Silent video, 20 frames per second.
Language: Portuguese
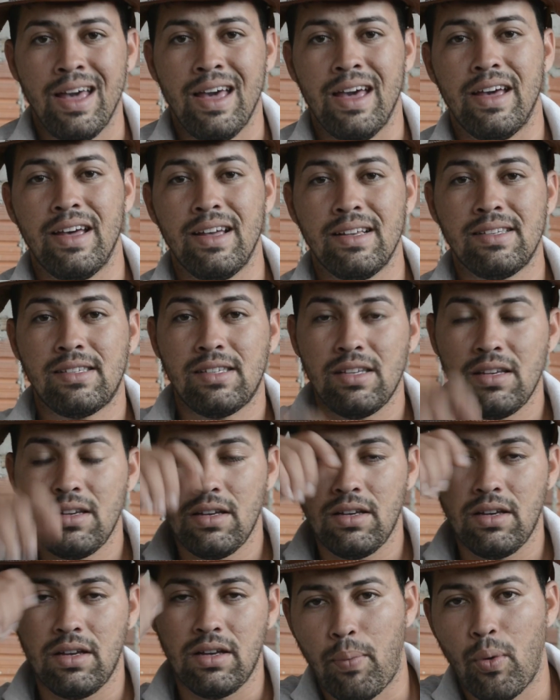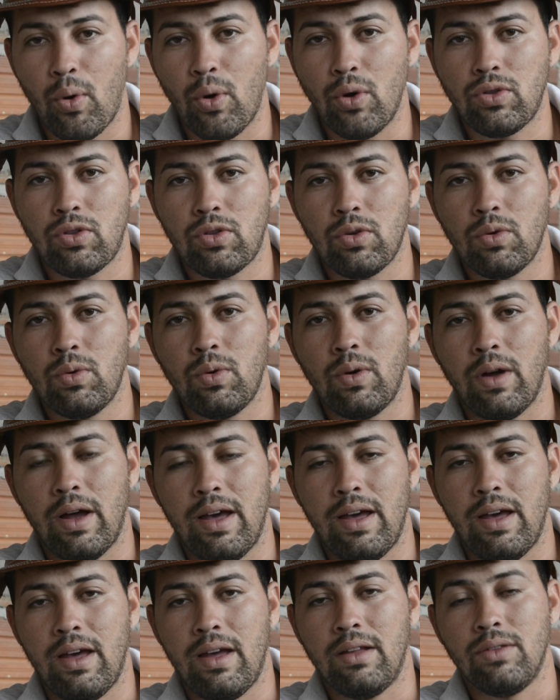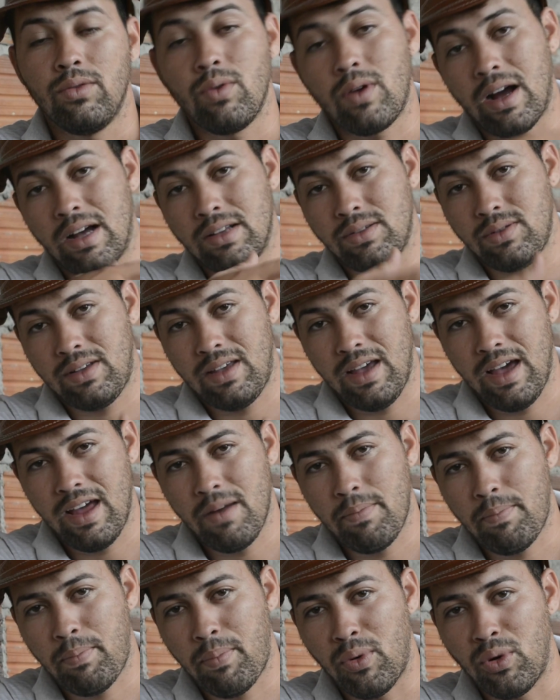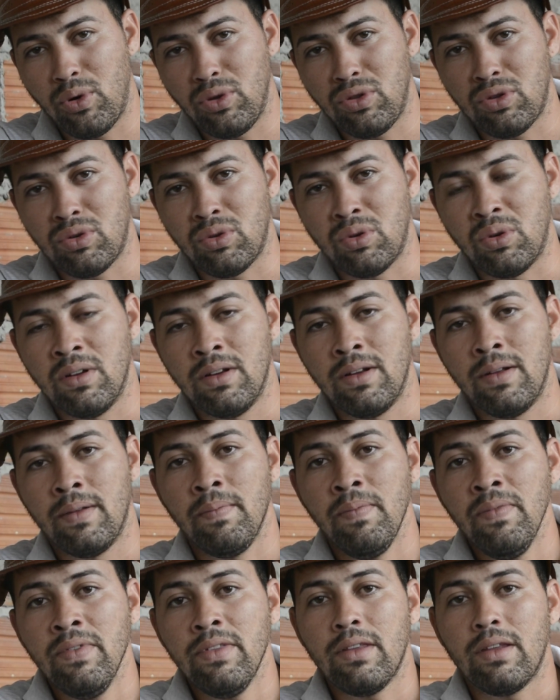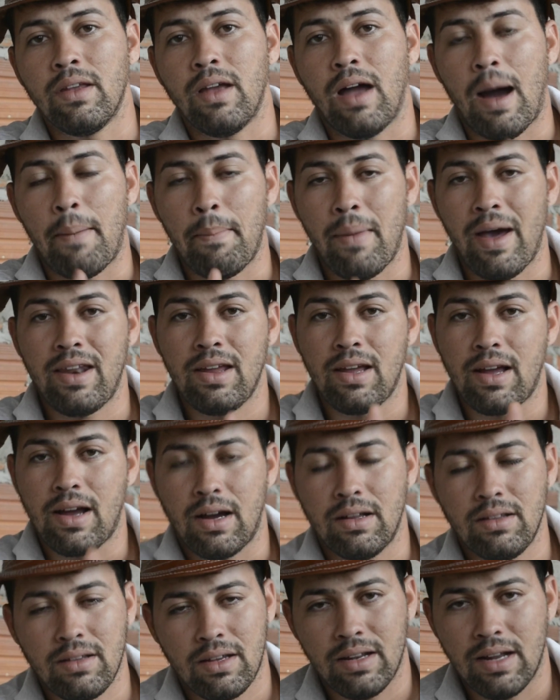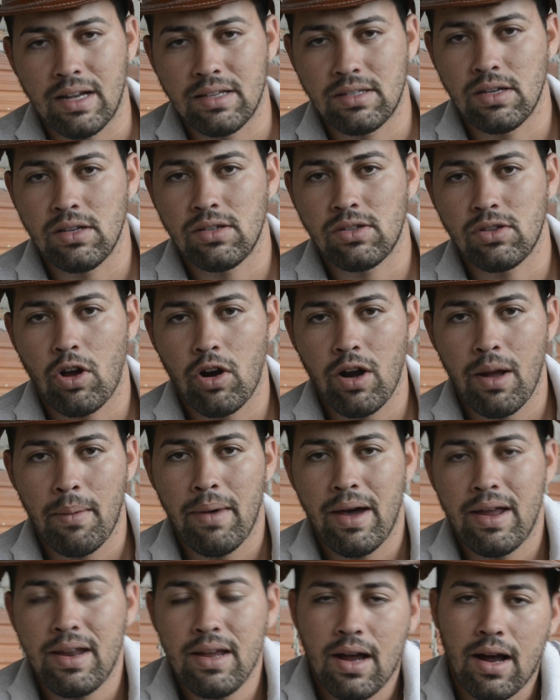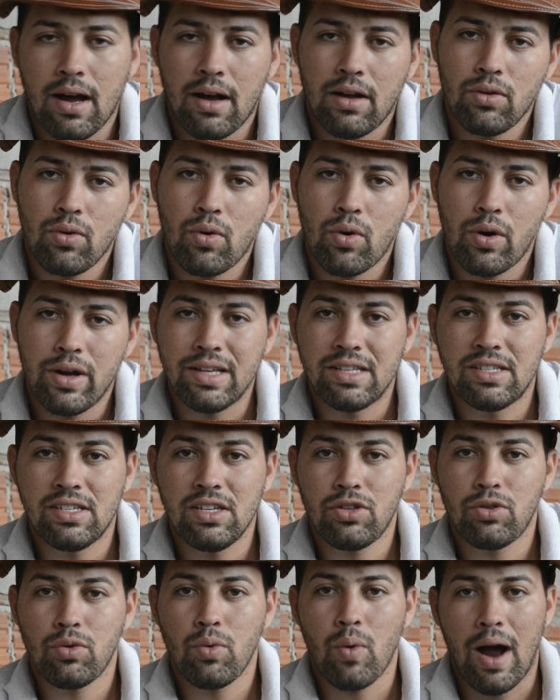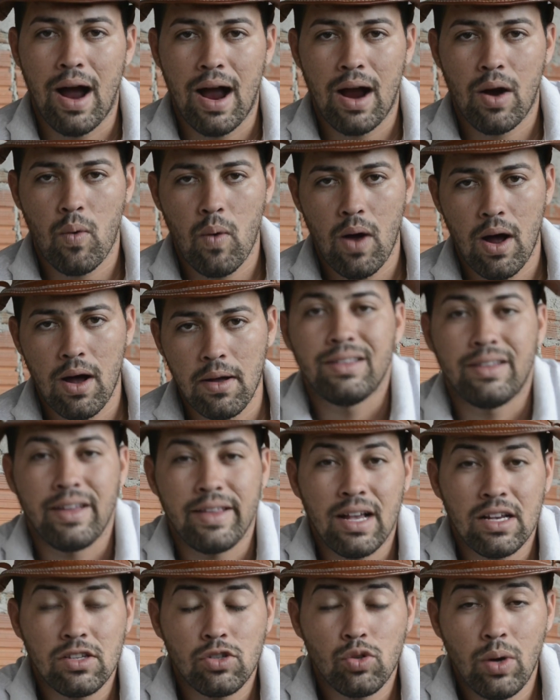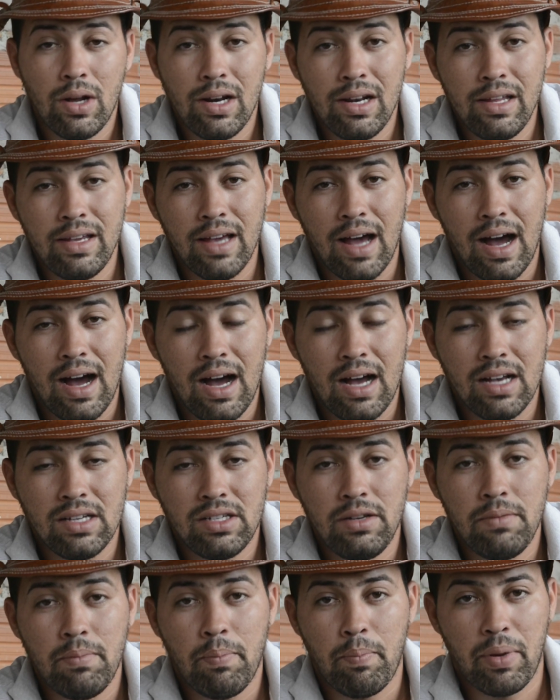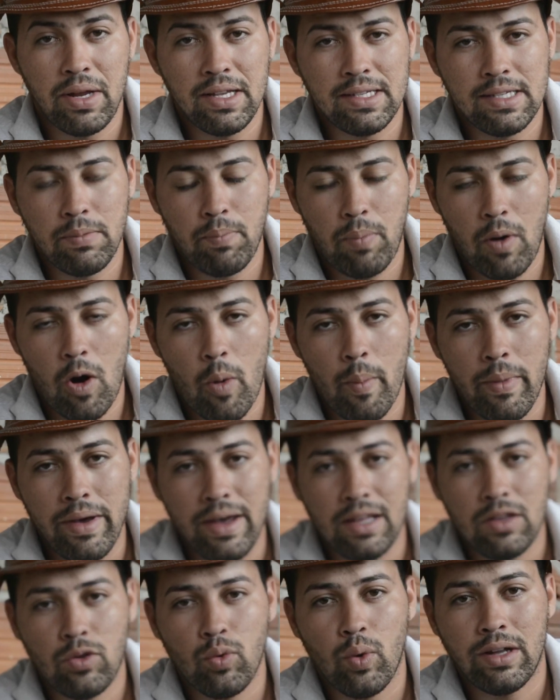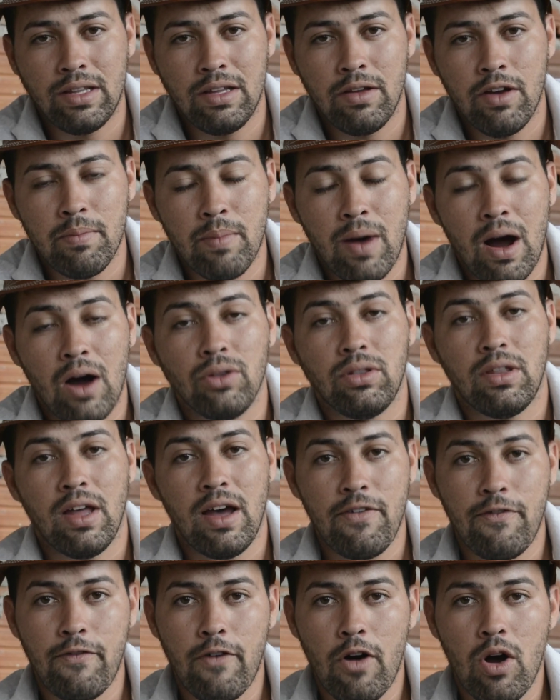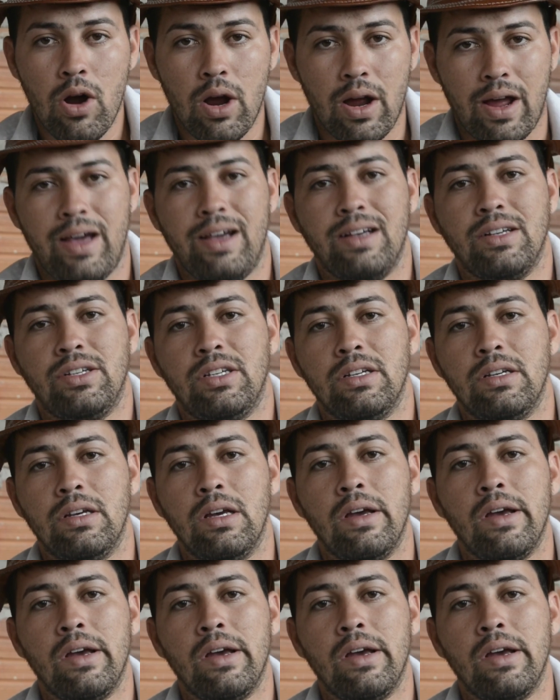Esse potro, é, no caso que era potro americano que nasceu em solo americano com registro aqua, tem na sua linhagem principalmente o animal de forecast,